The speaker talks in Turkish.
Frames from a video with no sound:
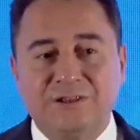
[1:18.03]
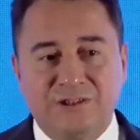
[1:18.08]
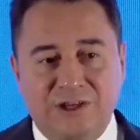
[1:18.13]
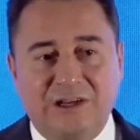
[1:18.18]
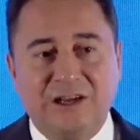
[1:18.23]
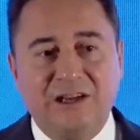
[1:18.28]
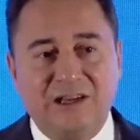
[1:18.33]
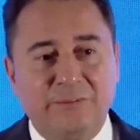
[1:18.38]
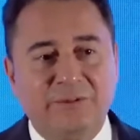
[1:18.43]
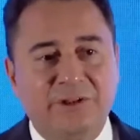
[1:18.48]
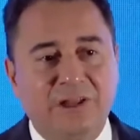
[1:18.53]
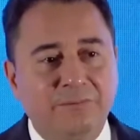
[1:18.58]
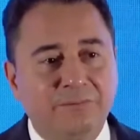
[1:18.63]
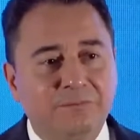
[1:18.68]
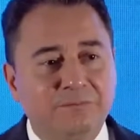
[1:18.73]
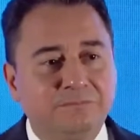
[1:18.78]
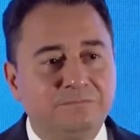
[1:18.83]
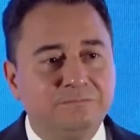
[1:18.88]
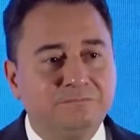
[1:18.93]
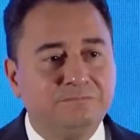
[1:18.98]
Şaka gibi değil
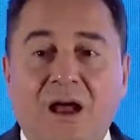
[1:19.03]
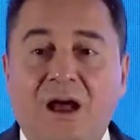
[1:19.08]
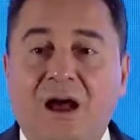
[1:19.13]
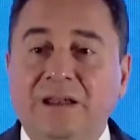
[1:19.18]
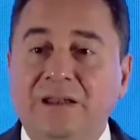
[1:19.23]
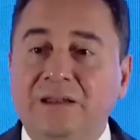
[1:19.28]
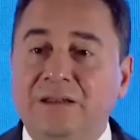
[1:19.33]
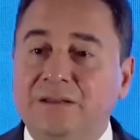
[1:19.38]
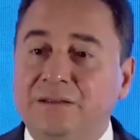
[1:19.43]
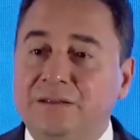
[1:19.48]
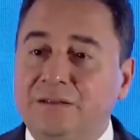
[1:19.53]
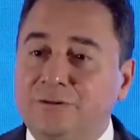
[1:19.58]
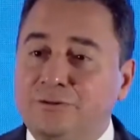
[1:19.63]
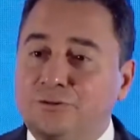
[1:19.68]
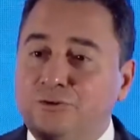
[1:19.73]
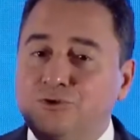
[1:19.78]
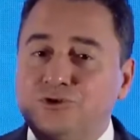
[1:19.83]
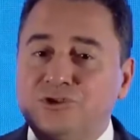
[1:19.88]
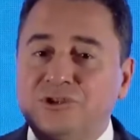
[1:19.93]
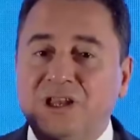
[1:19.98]
mi? Hani
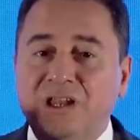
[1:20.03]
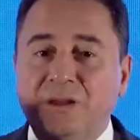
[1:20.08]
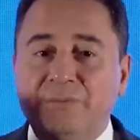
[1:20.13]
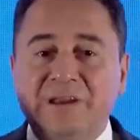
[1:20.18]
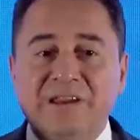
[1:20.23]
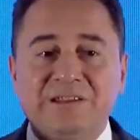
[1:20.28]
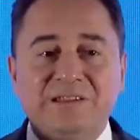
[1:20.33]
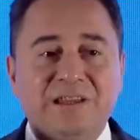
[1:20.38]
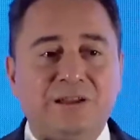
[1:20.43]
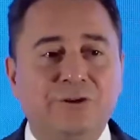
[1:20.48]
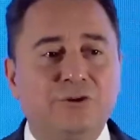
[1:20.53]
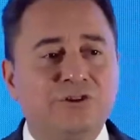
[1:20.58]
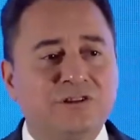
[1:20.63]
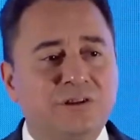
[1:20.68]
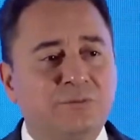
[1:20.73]
3 sene 5 sene